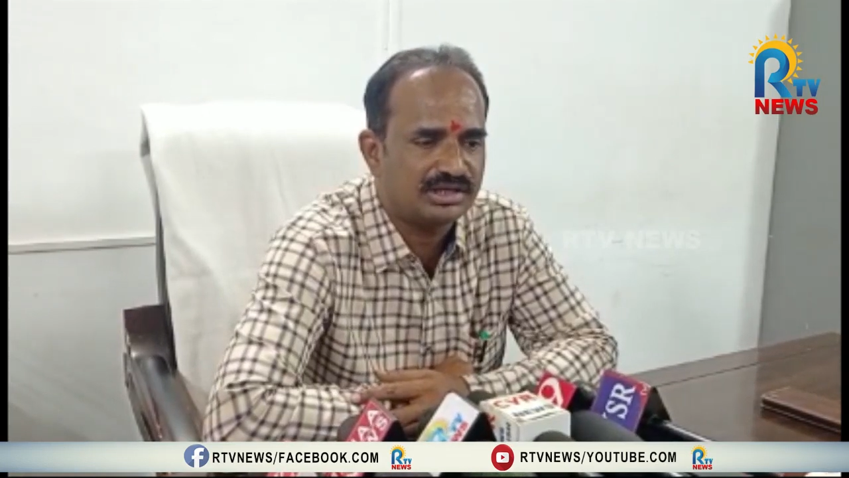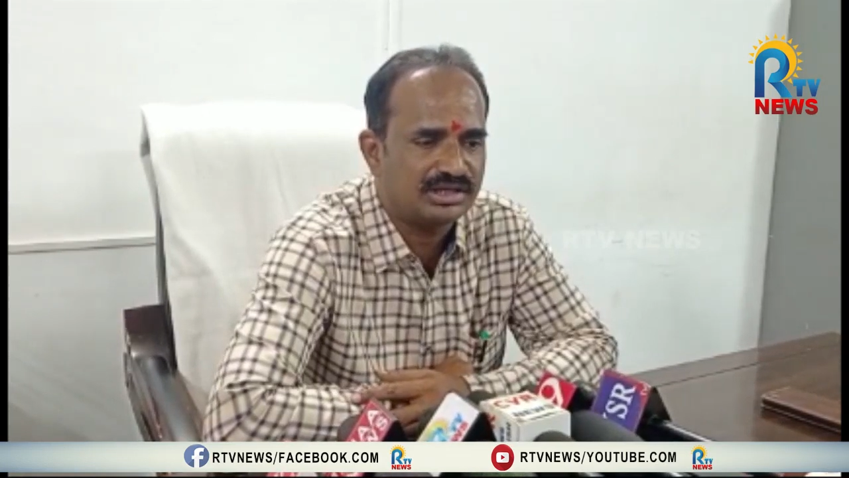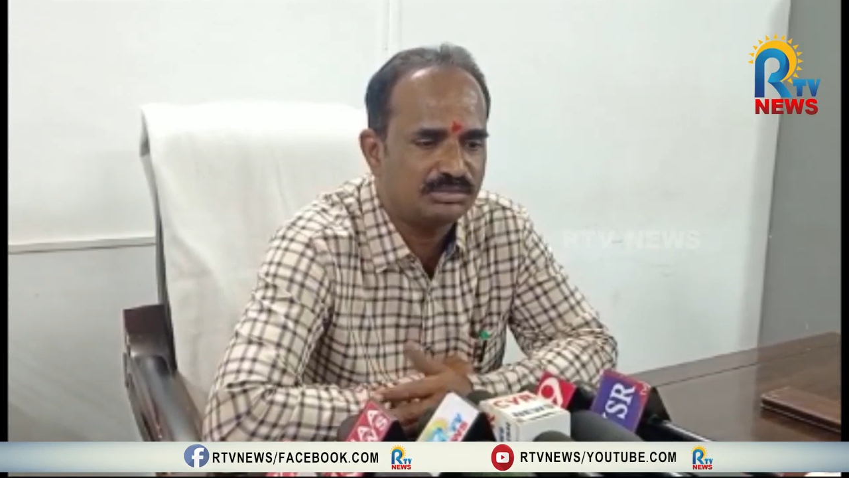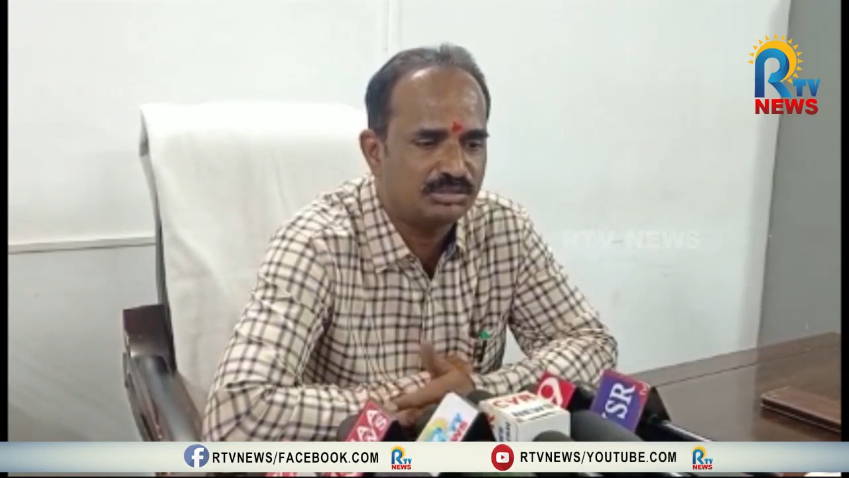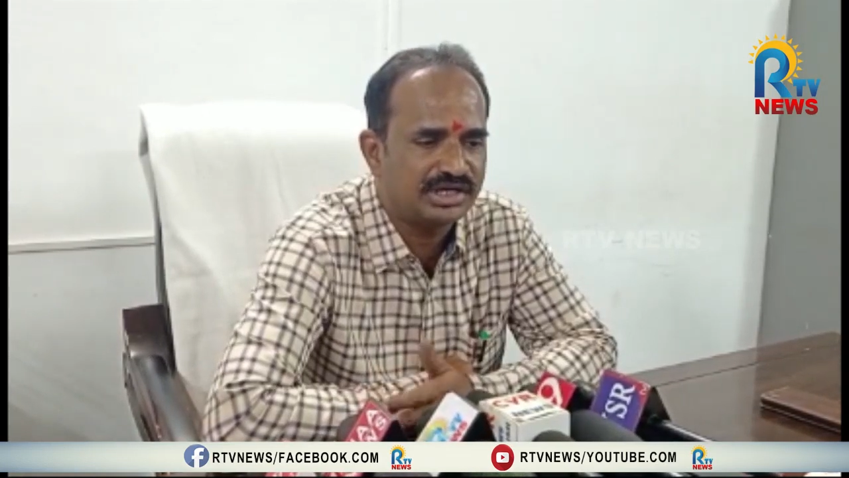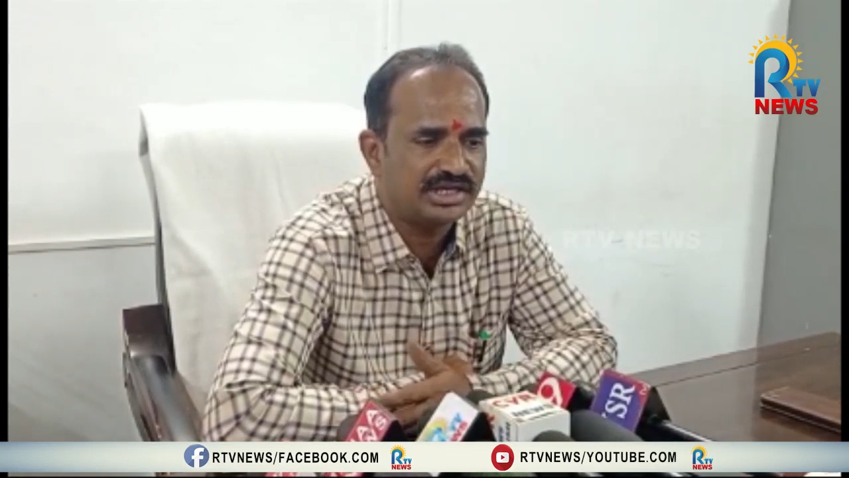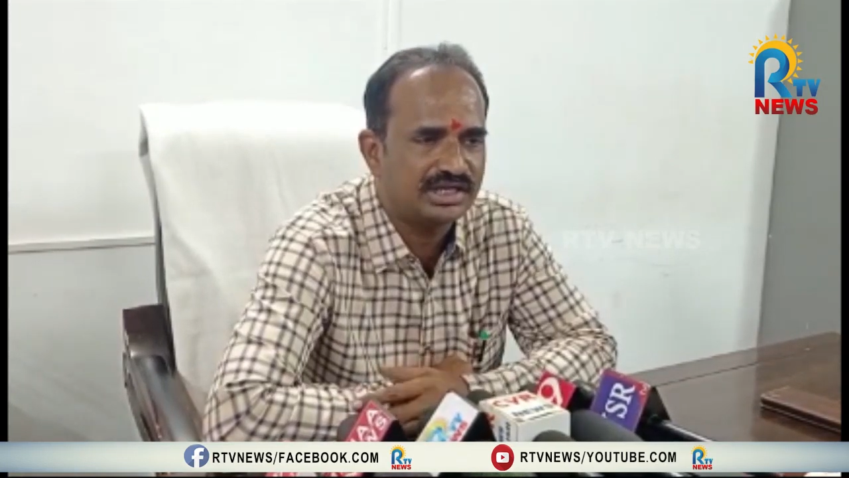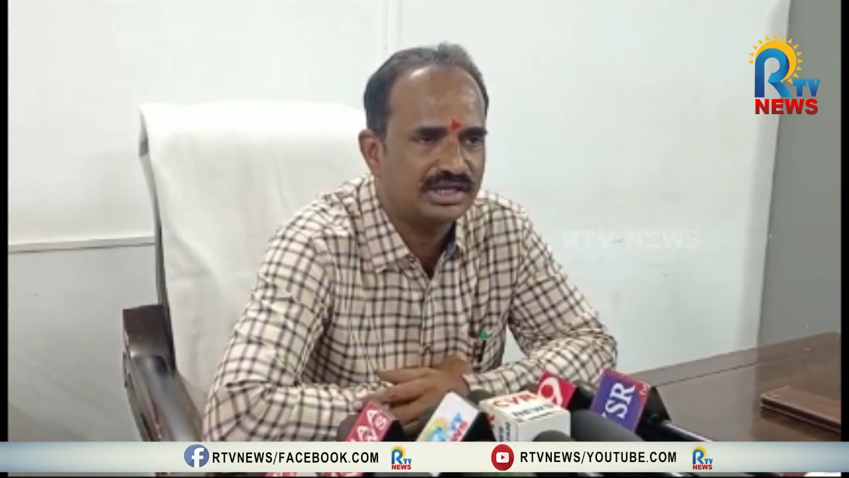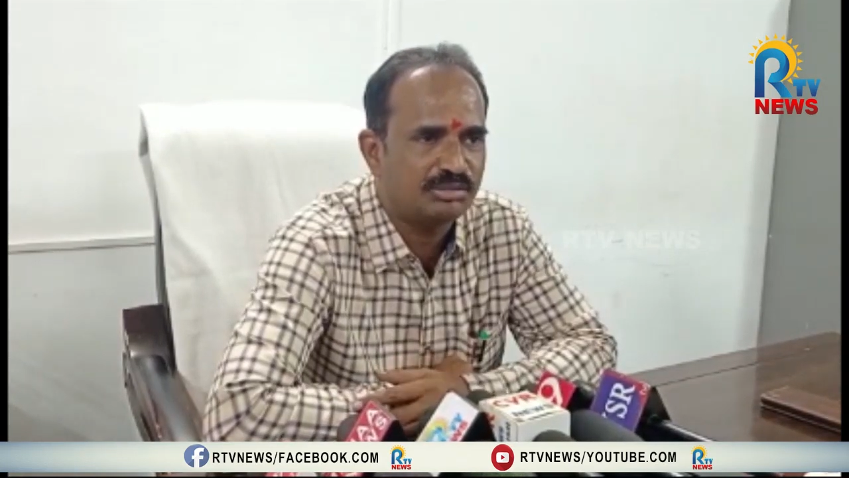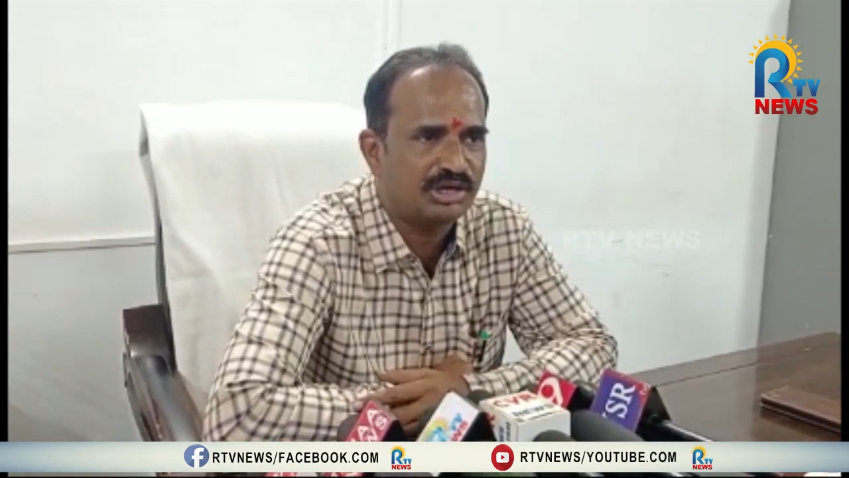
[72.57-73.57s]
ఇంటి
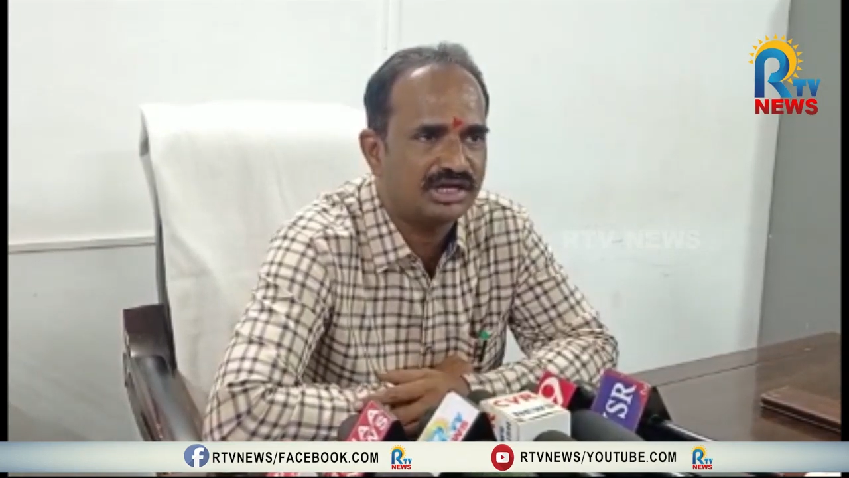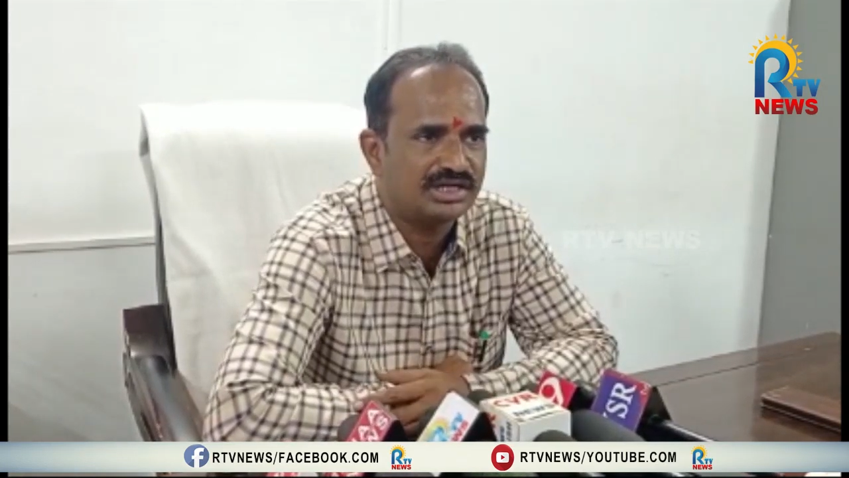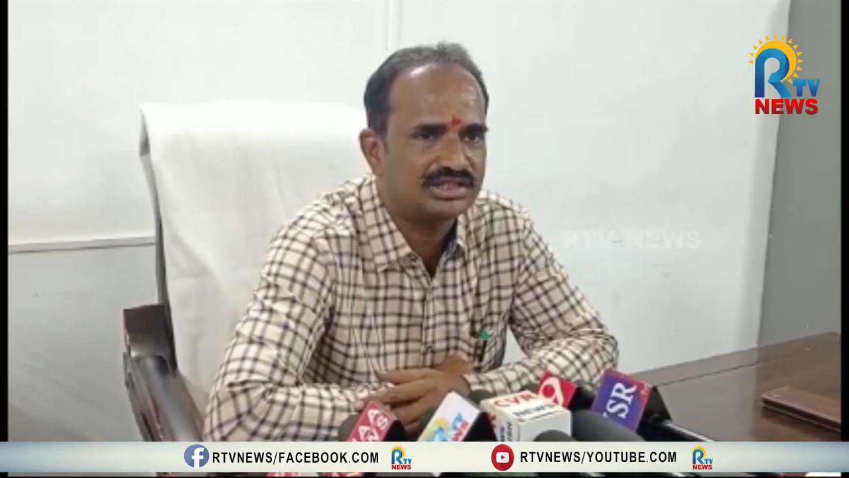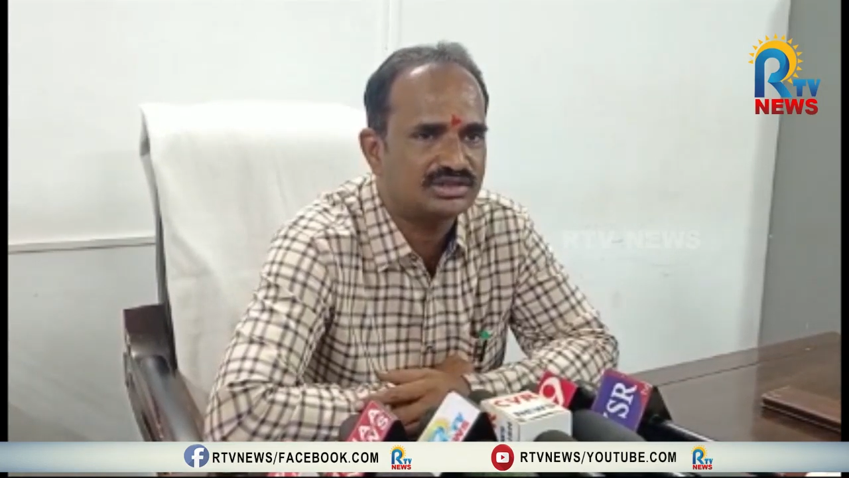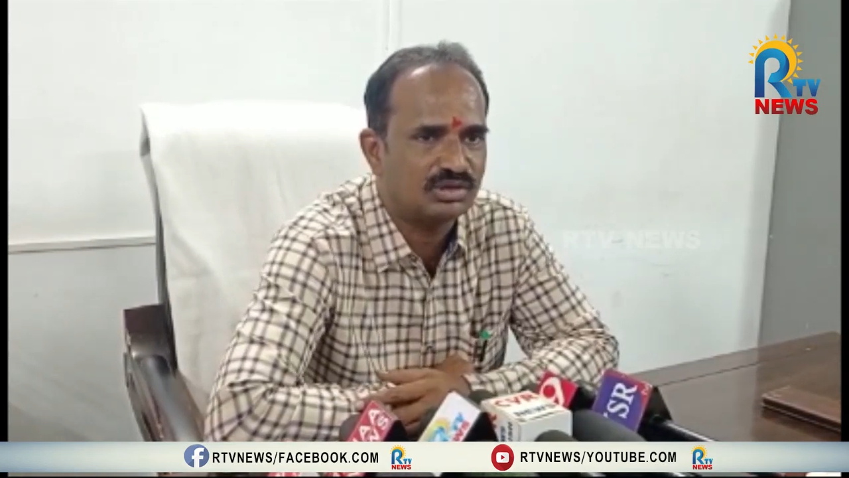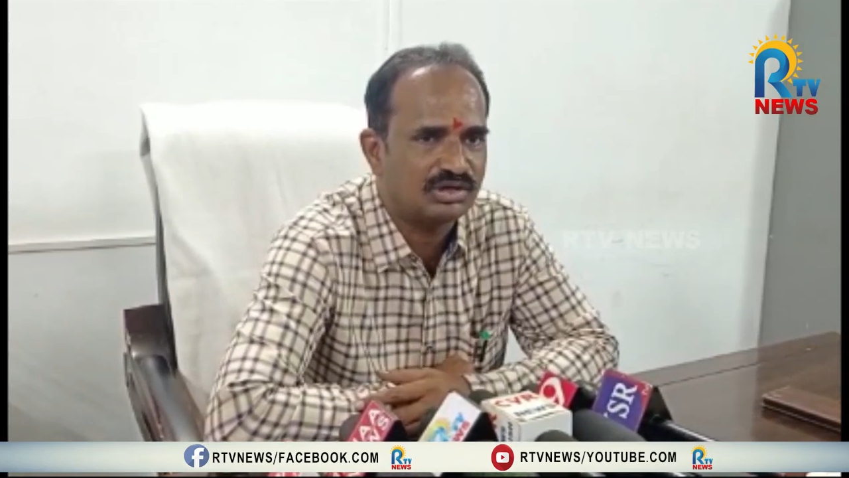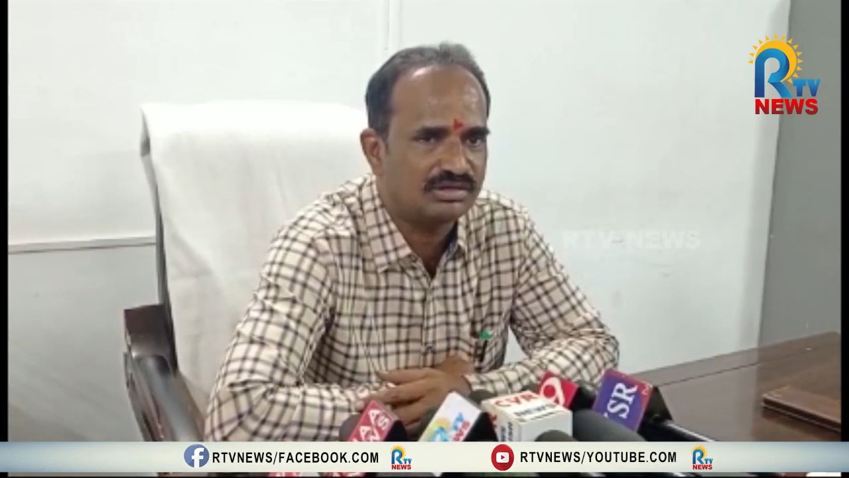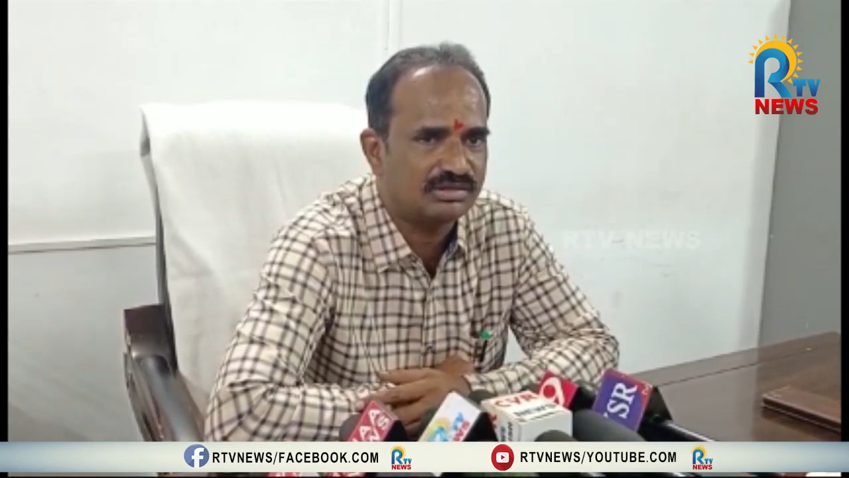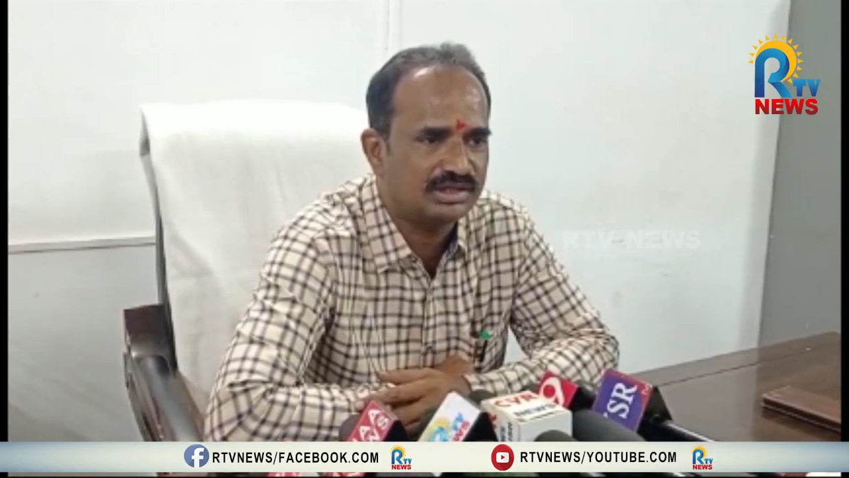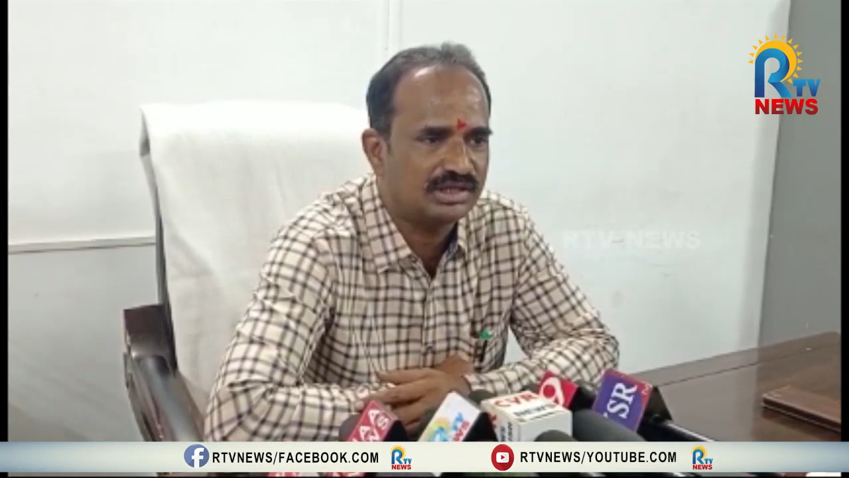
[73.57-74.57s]
ముంగిటికే పాలన
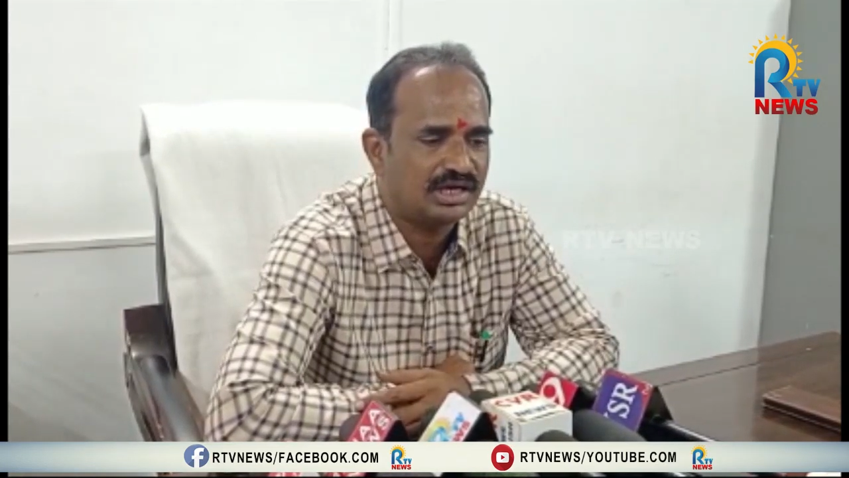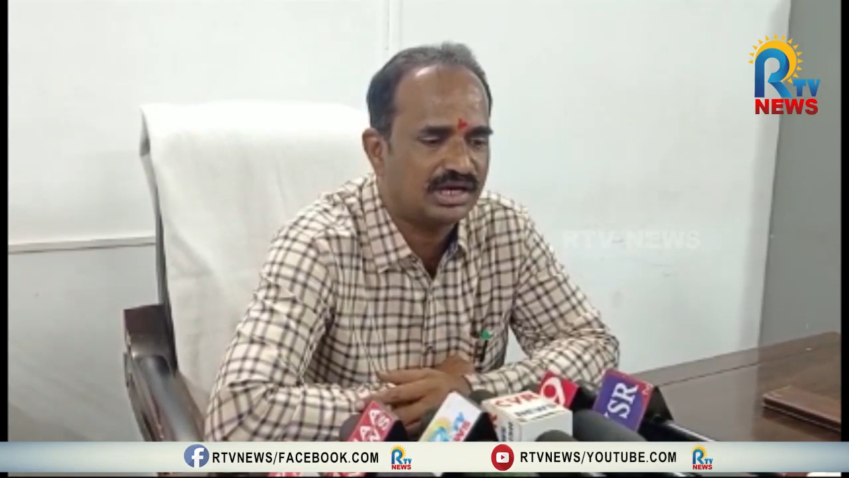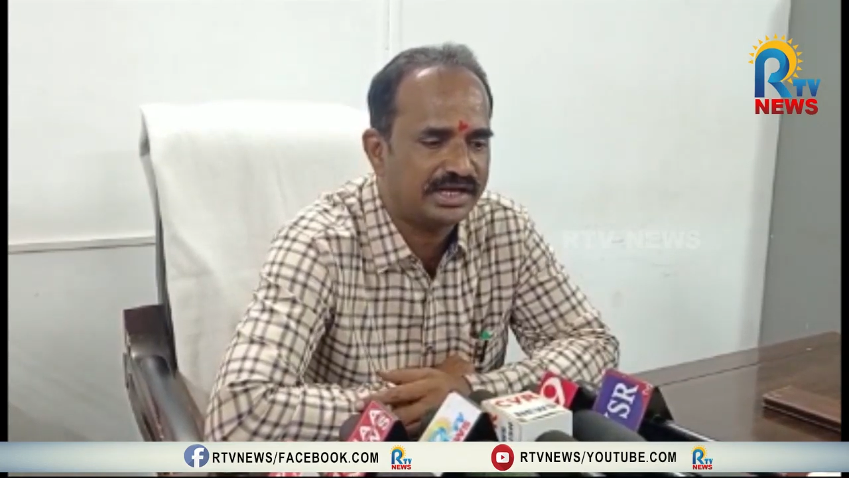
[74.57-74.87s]
తీసుకున్నారు కానీ ఆ